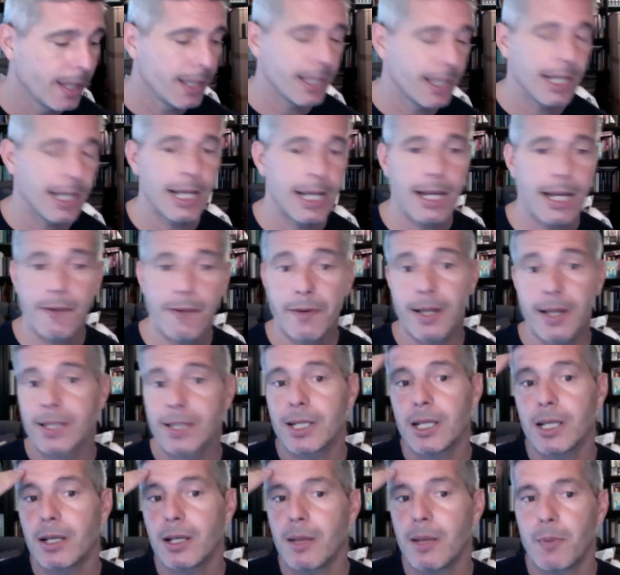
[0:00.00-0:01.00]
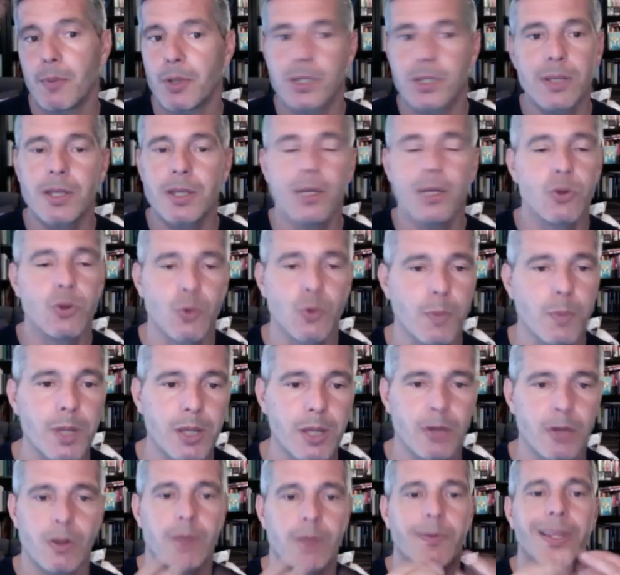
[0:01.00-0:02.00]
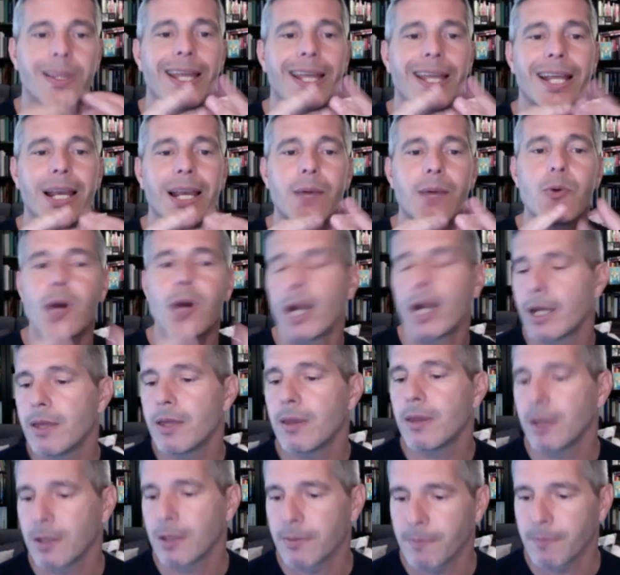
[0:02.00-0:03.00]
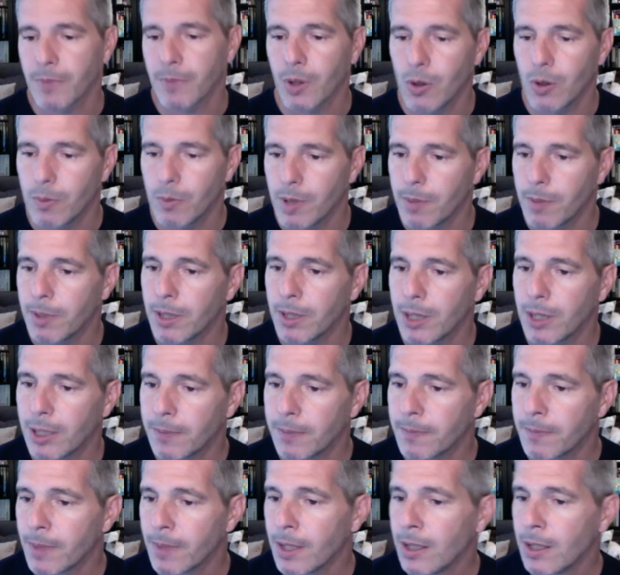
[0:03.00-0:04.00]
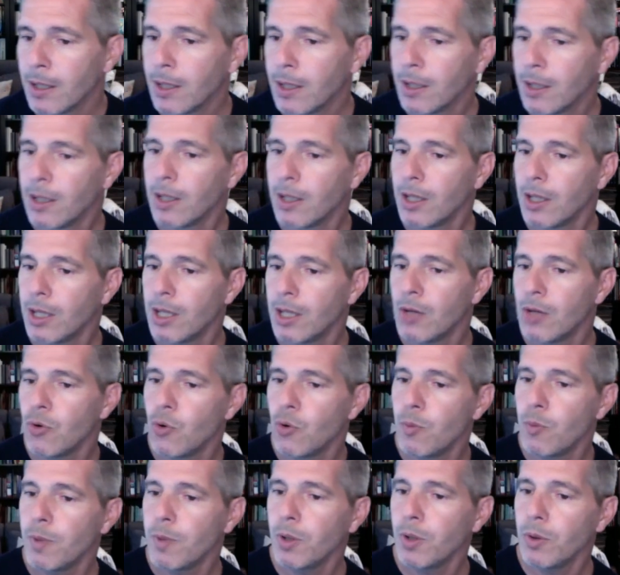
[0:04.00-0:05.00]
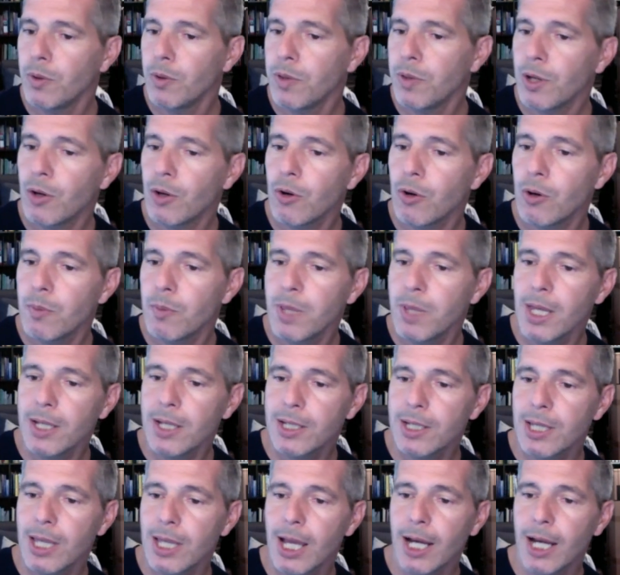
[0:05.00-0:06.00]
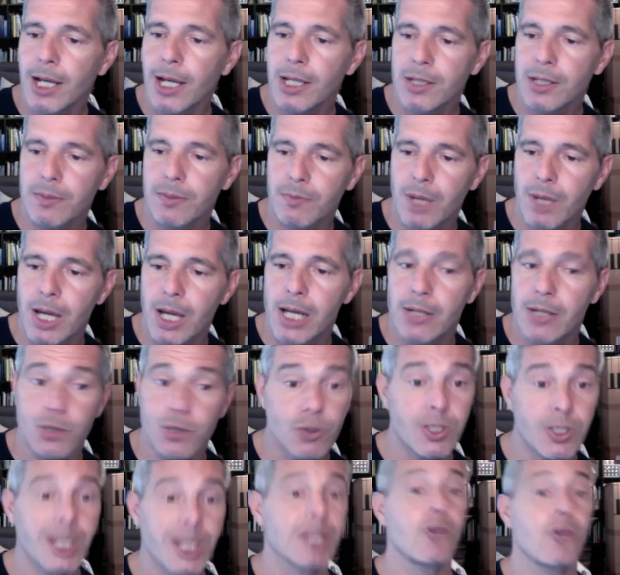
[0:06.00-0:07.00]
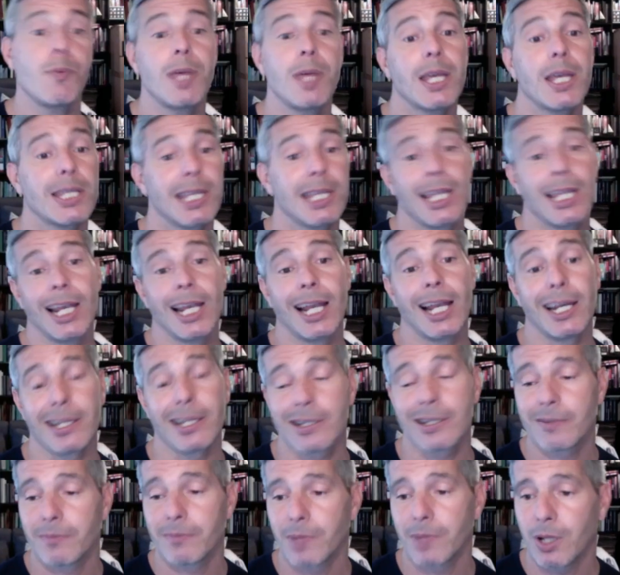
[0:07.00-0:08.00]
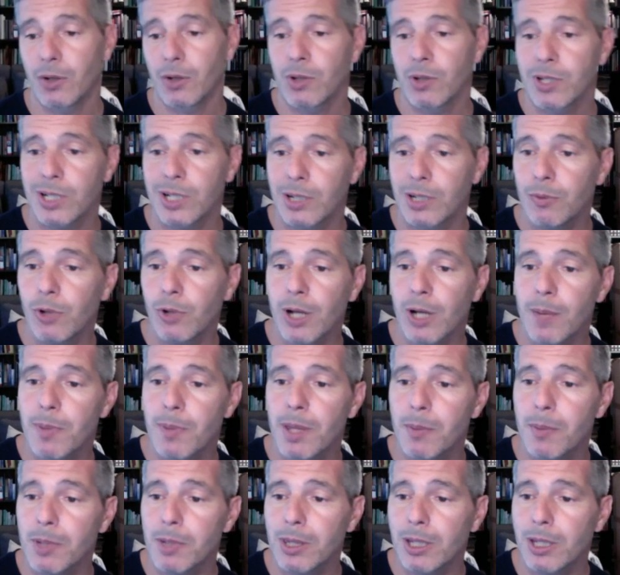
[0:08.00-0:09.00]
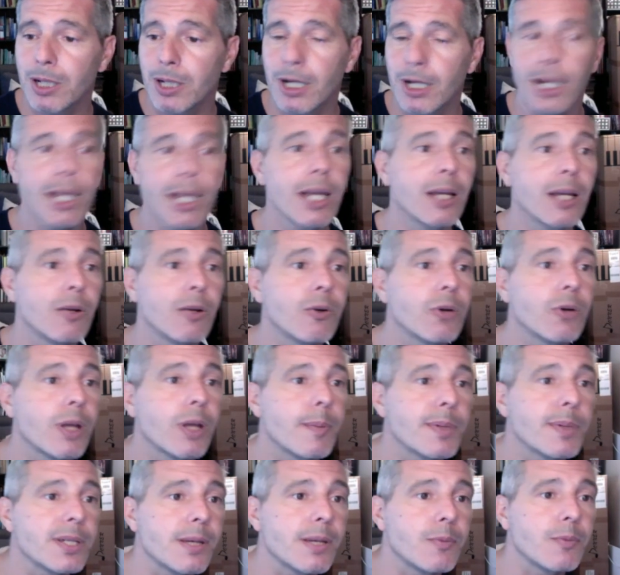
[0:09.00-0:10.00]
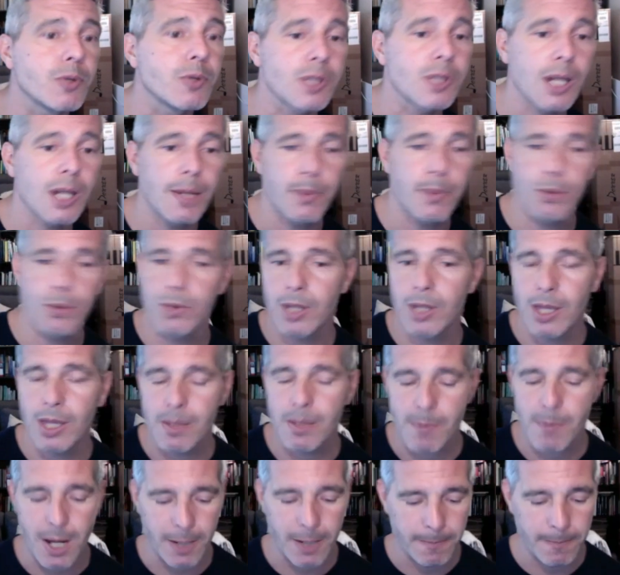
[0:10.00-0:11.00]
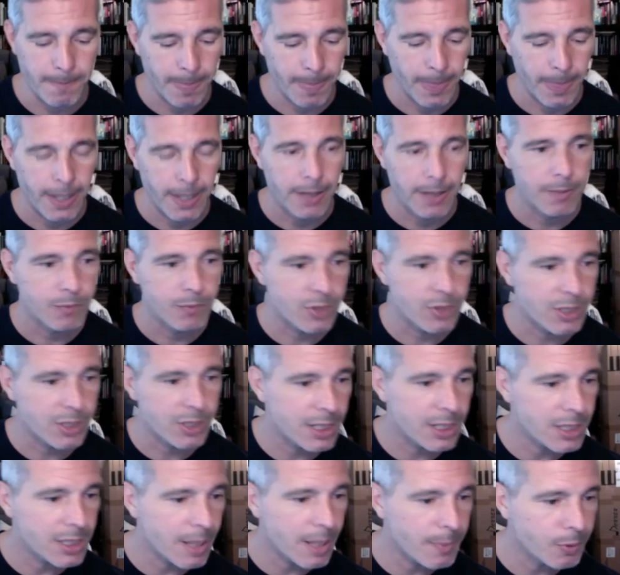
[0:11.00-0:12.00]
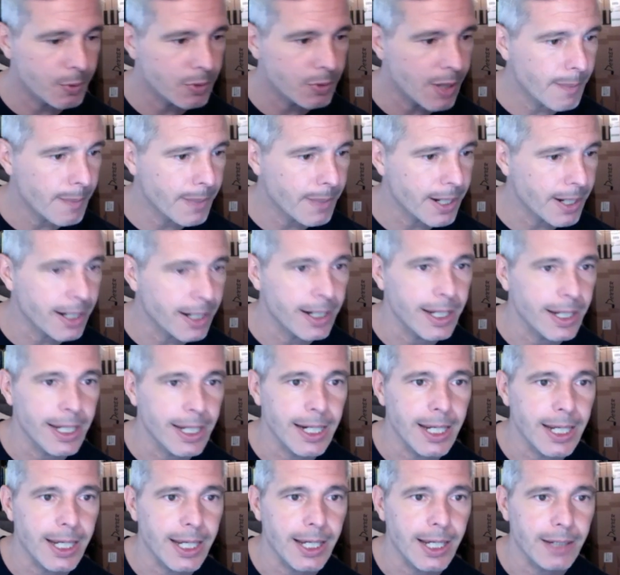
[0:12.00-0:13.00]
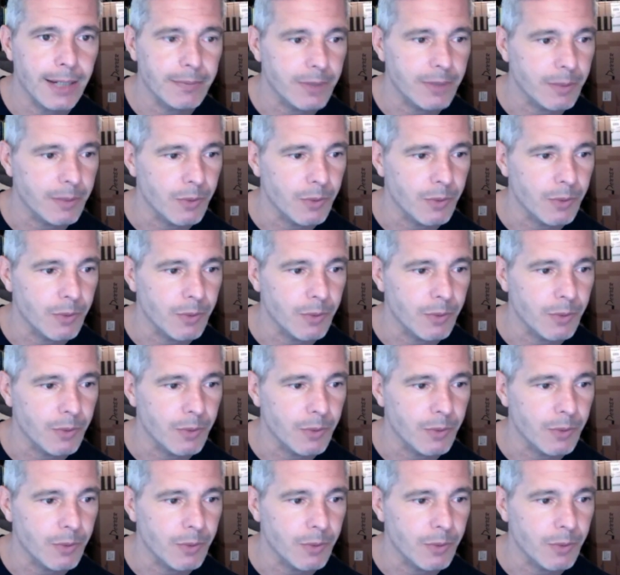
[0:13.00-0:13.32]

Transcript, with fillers: y la frase la puedes decir en tu mente, no hace falta que la vocalices, obviamente. Y un menú de cinco comidas ideales, ah, son seis comidas ideales. Te lo describo rápidamente, Nerea, y luego ya pasamos a la pregunta de Mar. Pues esta pregunta para Nerea, y me